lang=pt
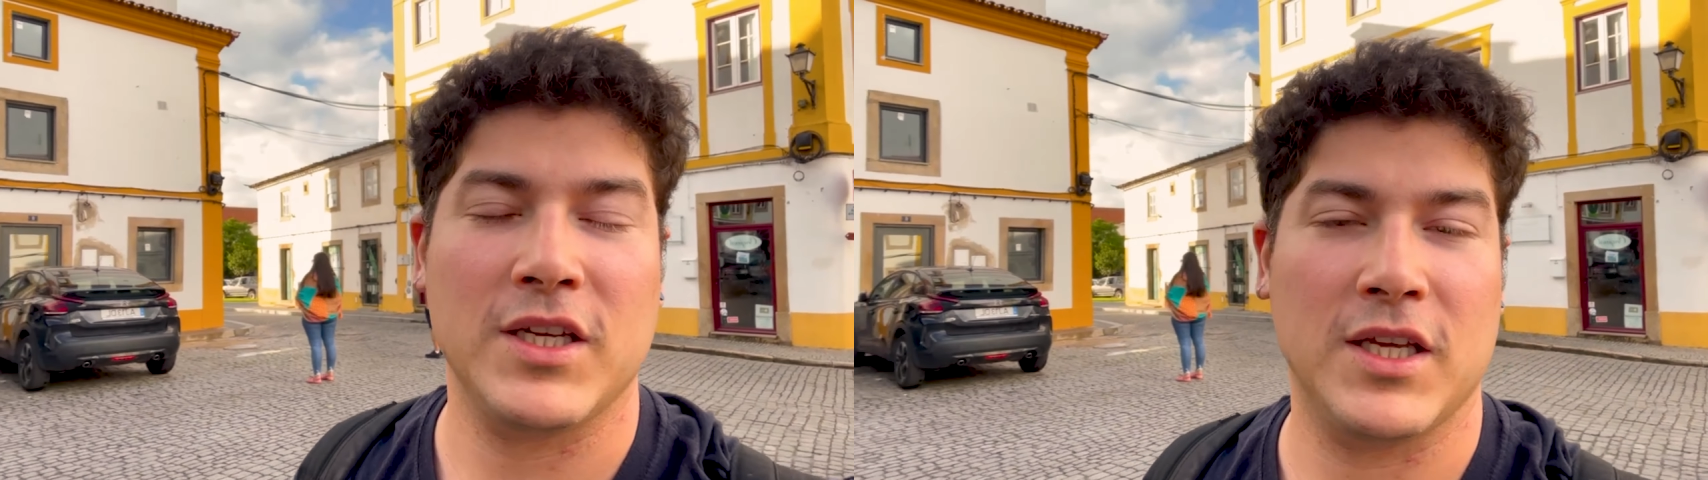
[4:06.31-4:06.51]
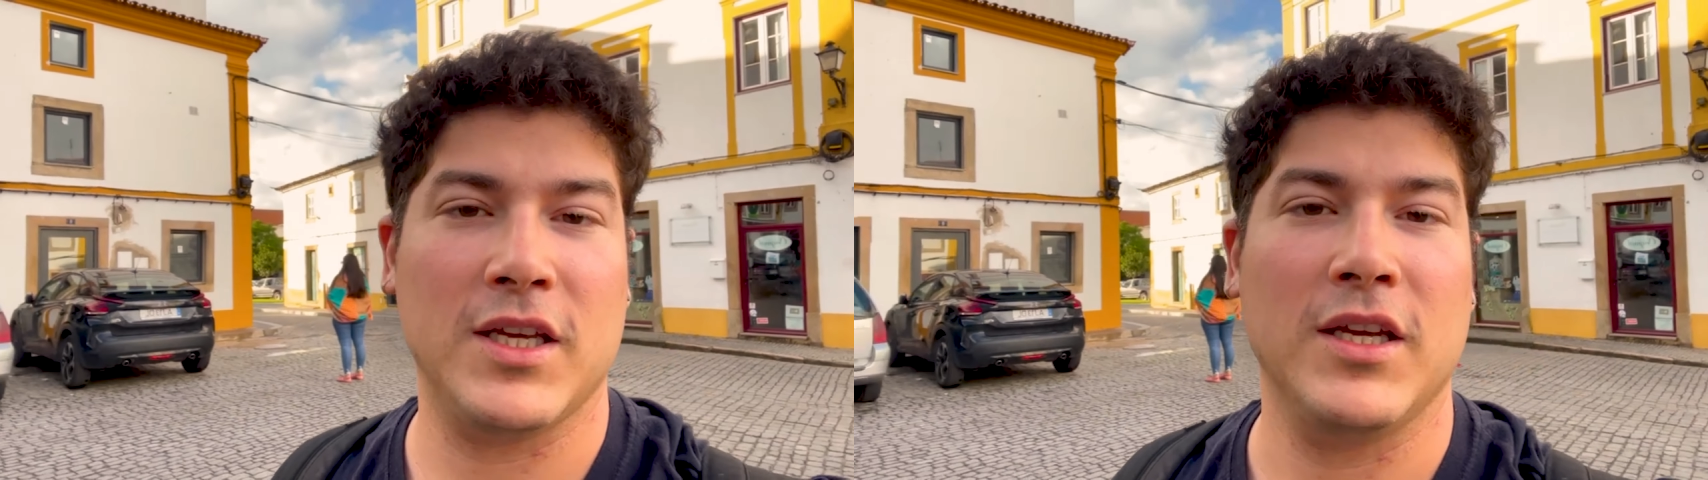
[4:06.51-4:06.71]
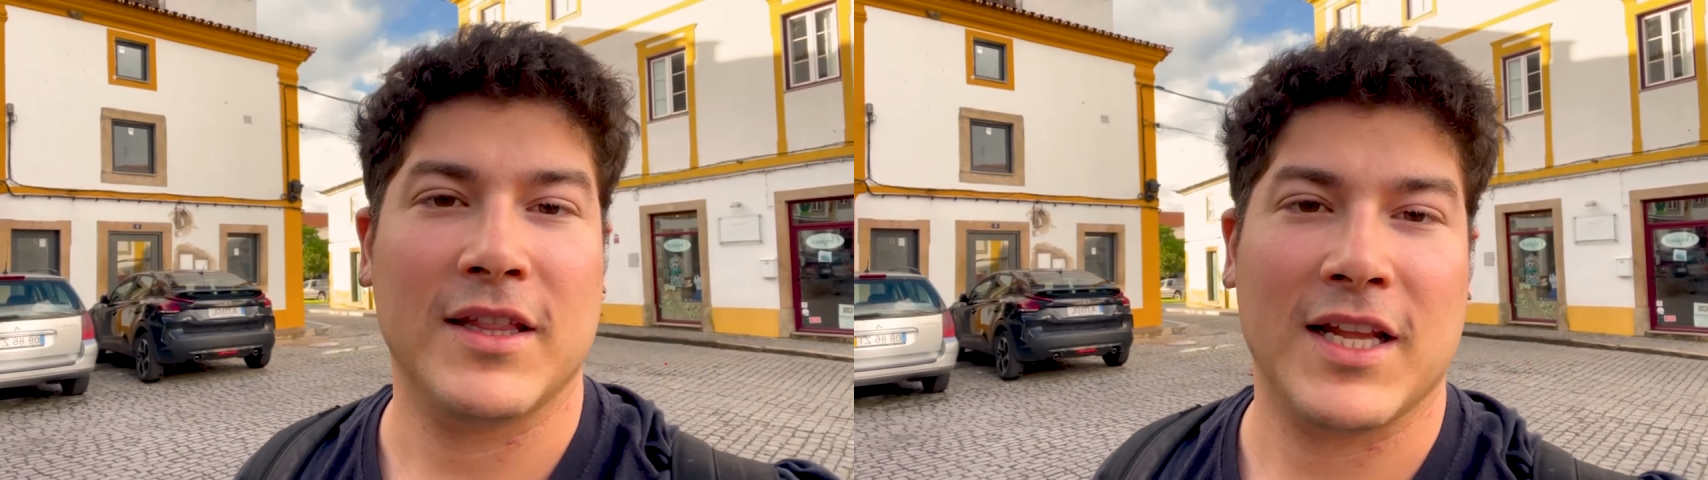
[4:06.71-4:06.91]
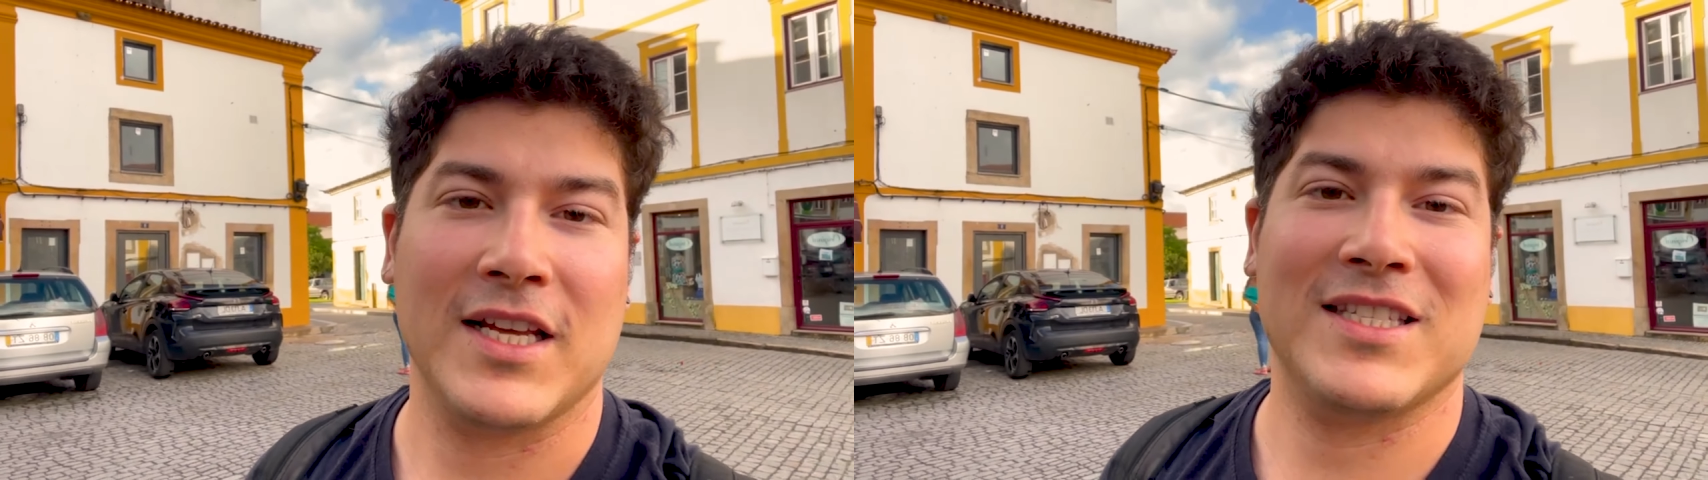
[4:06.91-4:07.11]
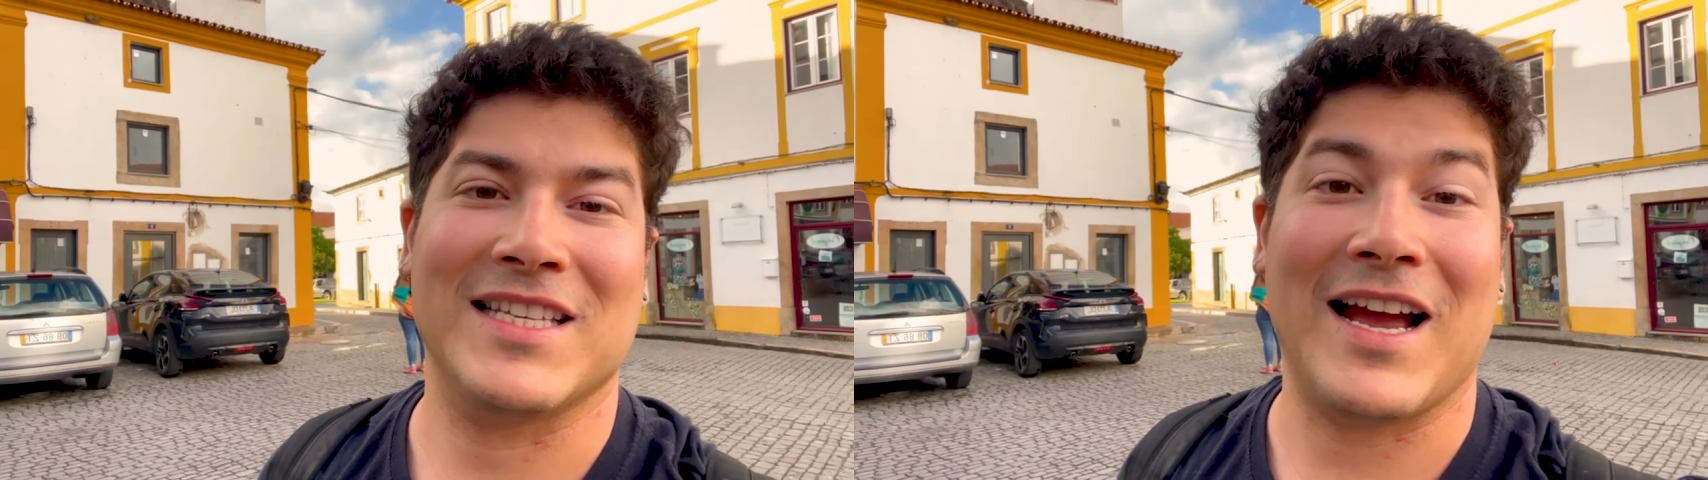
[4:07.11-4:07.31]
aqui
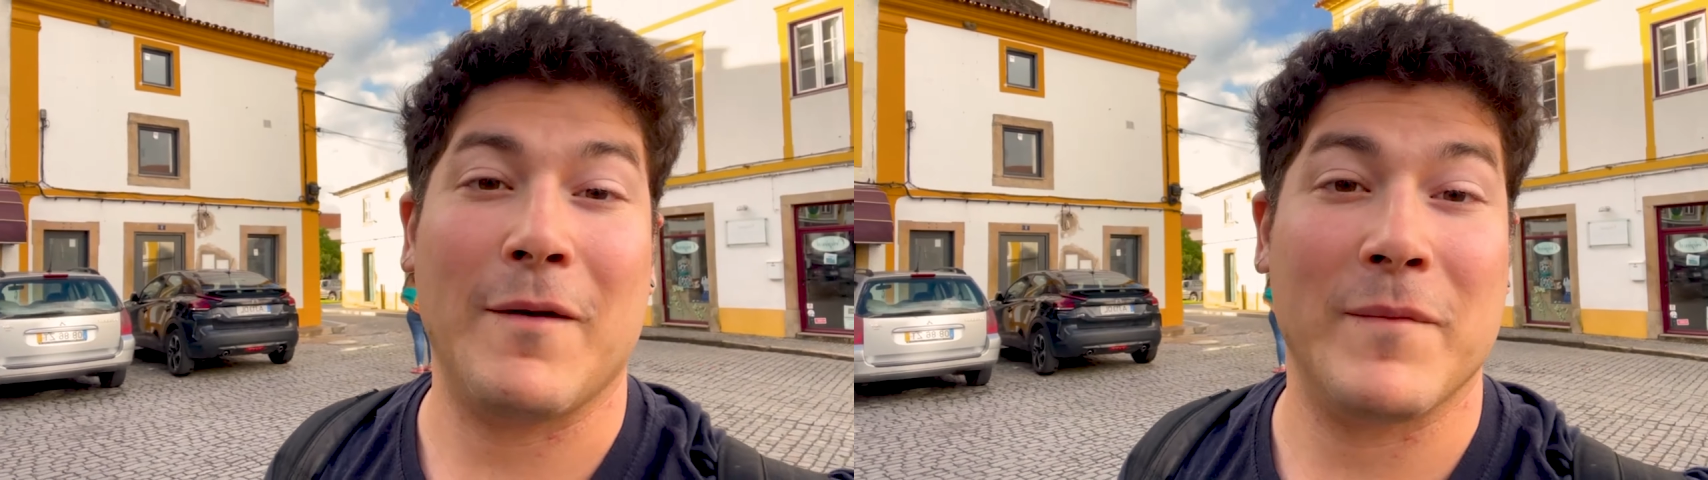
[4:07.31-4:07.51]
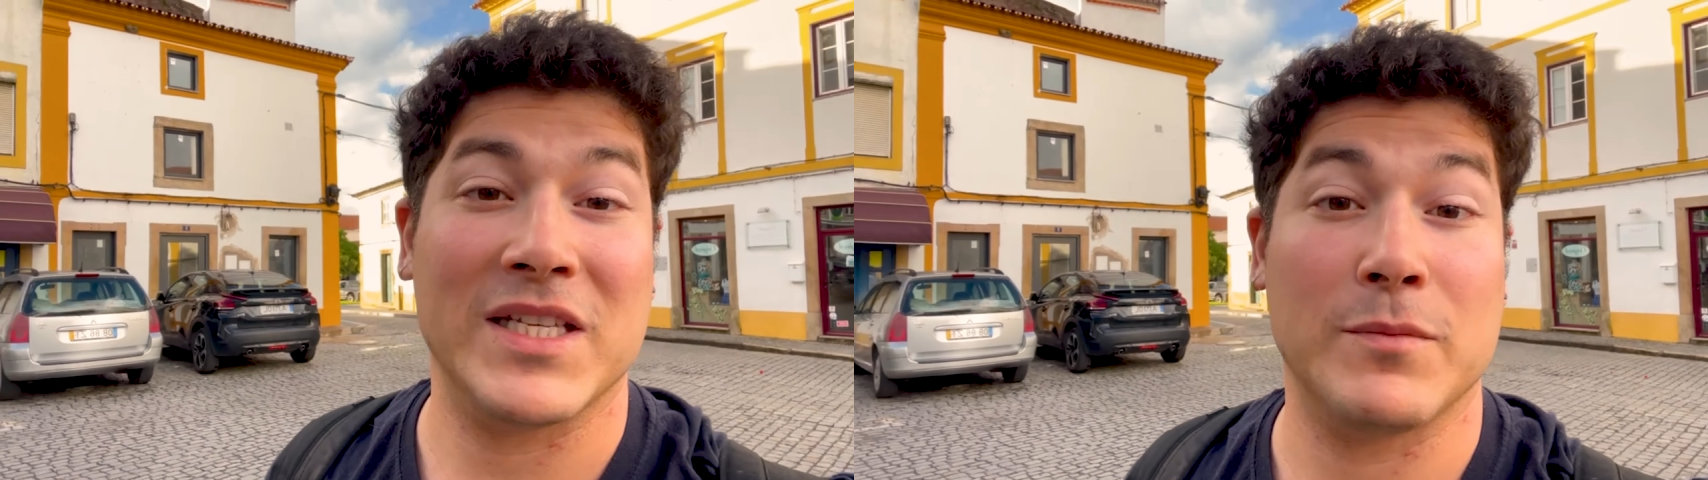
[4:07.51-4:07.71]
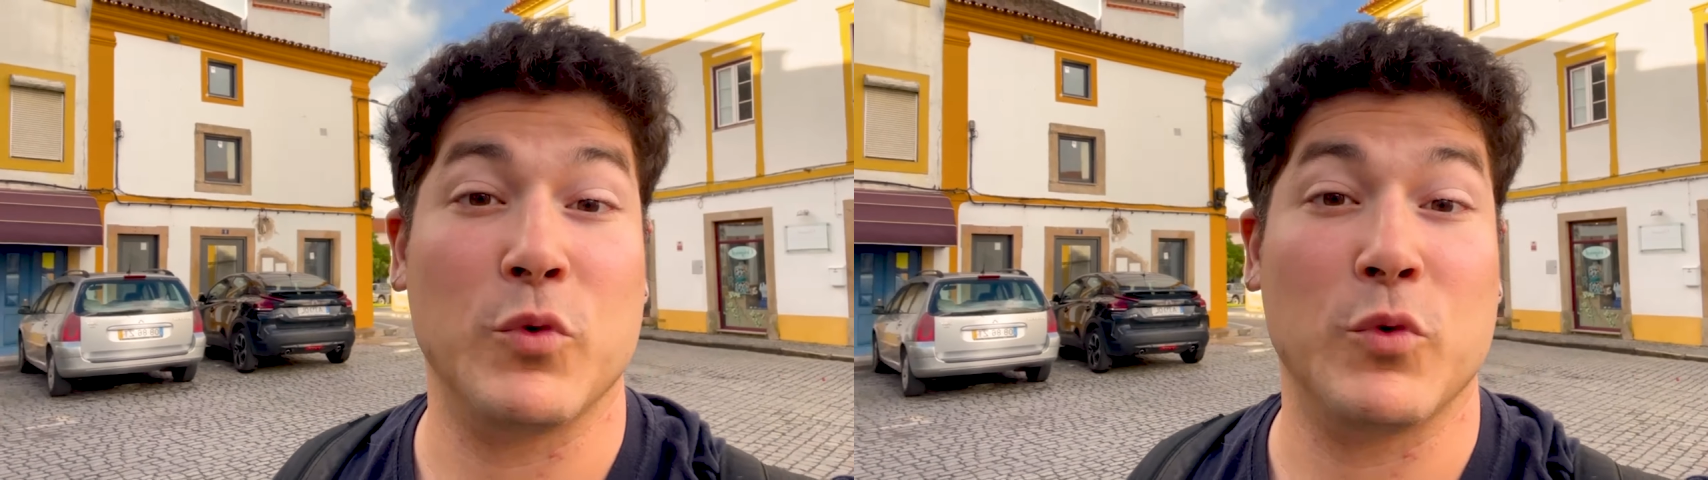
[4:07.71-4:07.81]
nas armas